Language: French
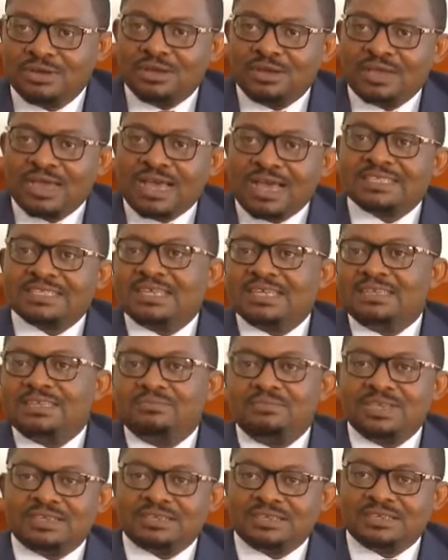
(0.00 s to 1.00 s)
a ses
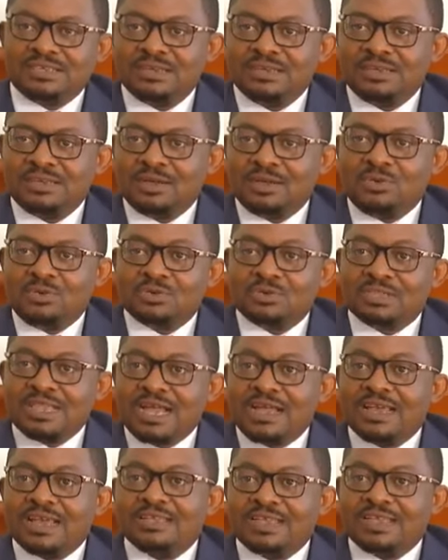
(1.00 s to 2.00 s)
limites.
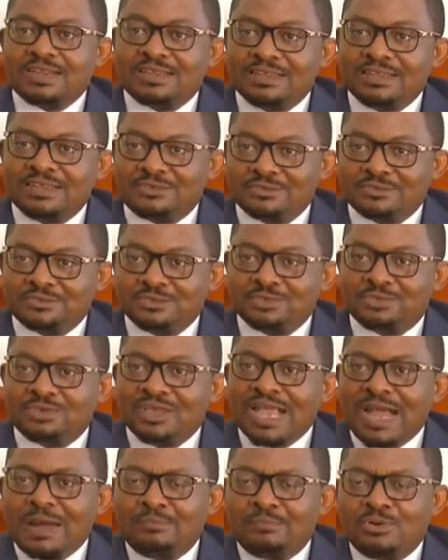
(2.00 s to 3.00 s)
Autant Internet
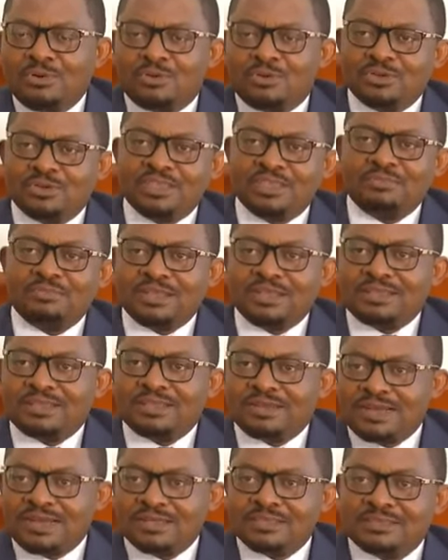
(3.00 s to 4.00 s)
aujourd'hui a beaucoup de limites.
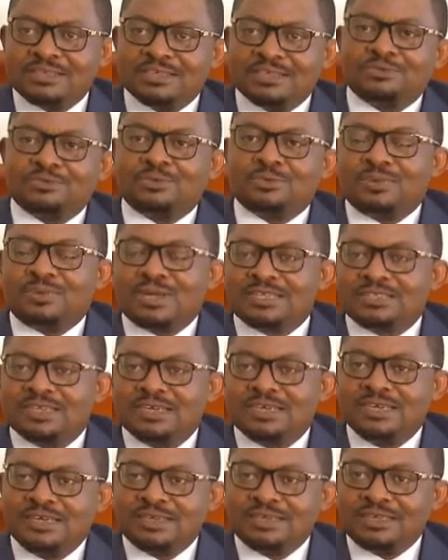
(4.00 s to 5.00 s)
Regardez ce qui se passe
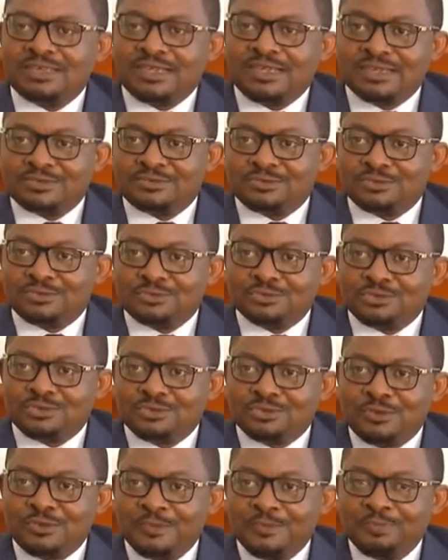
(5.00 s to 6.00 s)
dans les réseaux
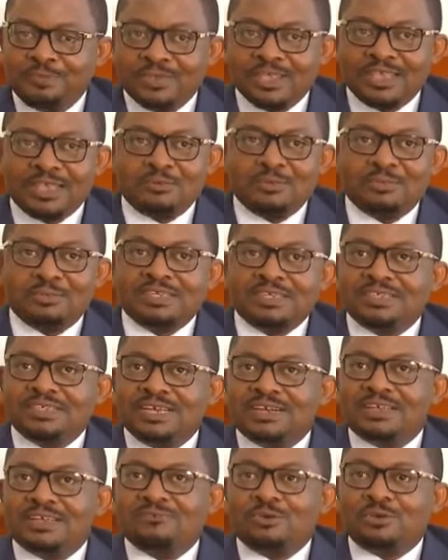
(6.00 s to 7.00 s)
sociaux. Il y a même des
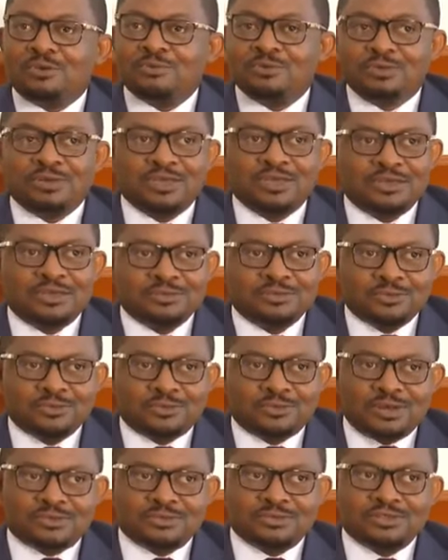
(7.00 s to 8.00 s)
gens qui forment, je
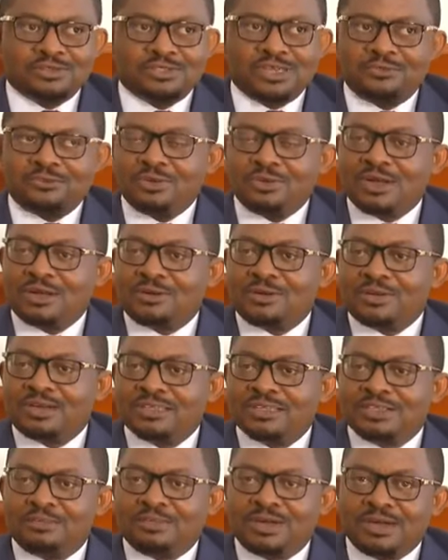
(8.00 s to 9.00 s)
crois que j'ai vu encore
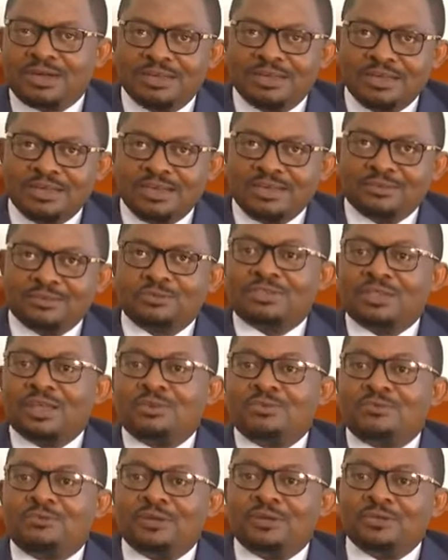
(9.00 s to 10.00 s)
récemment, tout
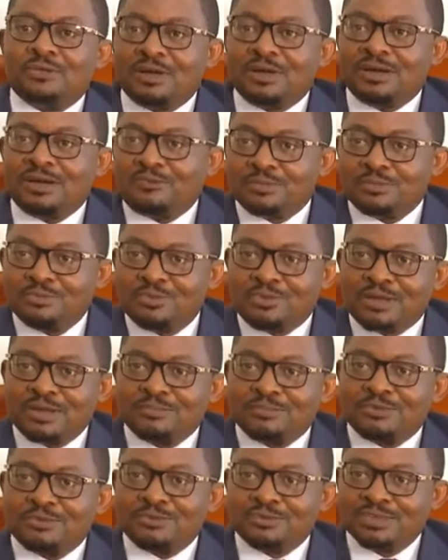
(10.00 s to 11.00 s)
un gouvernement formé au
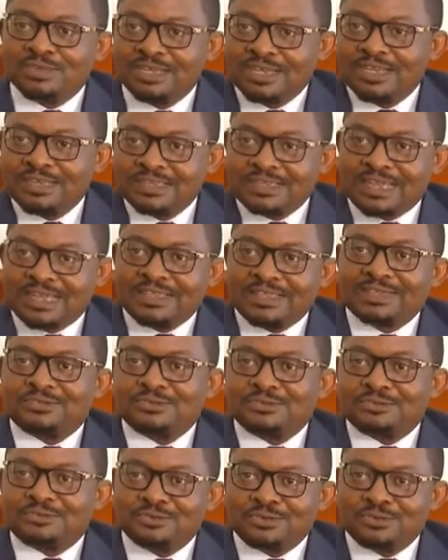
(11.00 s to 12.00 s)
Cameroun dans les
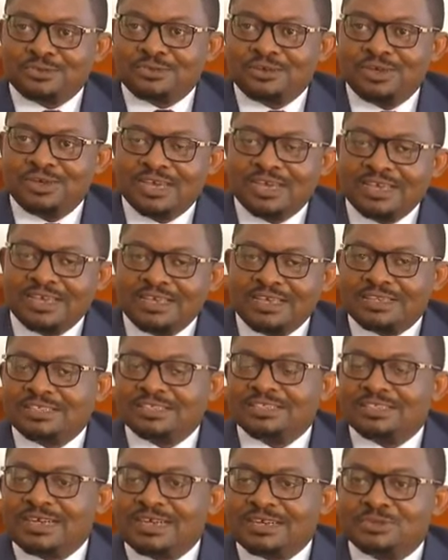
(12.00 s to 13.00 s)
réseaux sociaux. Il y a
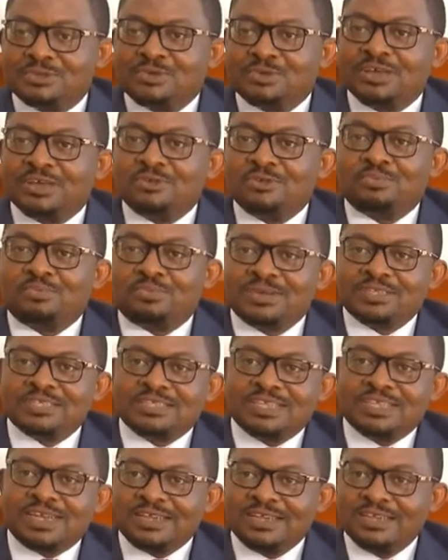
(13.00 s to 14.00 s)
des gens qui sont élus
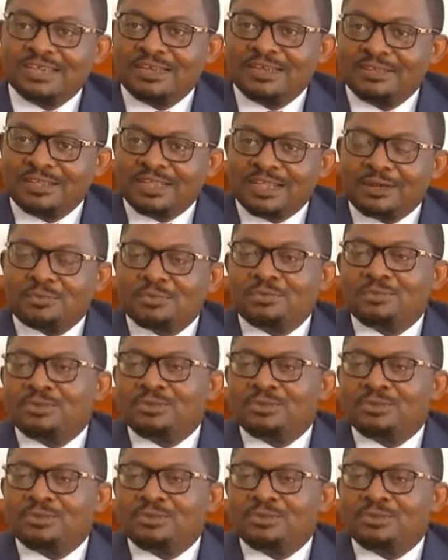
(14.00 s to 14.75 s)
présidents de la République